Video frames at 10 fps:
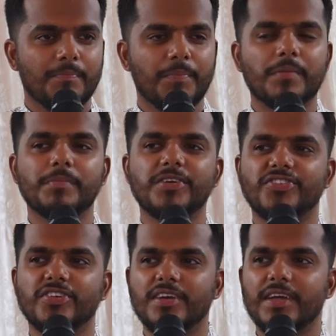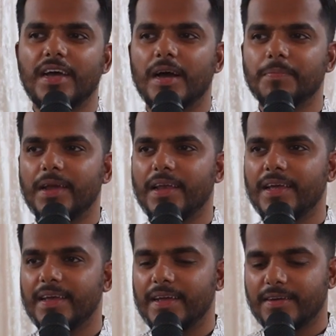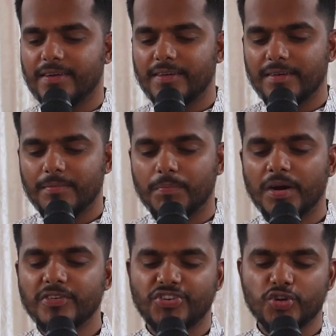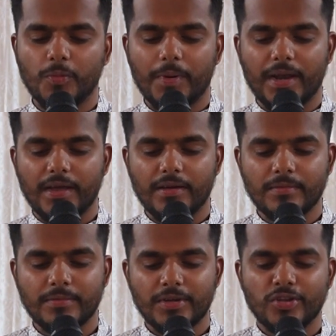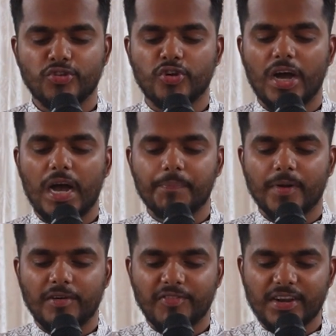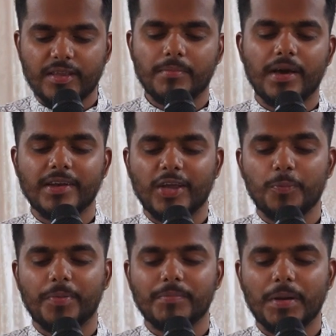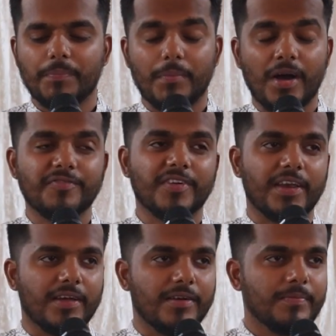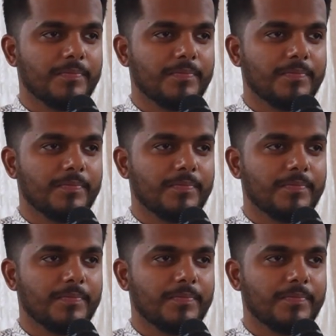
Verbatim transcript: परमेश्वर ने आपके लिए एक भविष्य को बनाया जो आपका वर्तमान के ऊपर में प्रभाव करेगा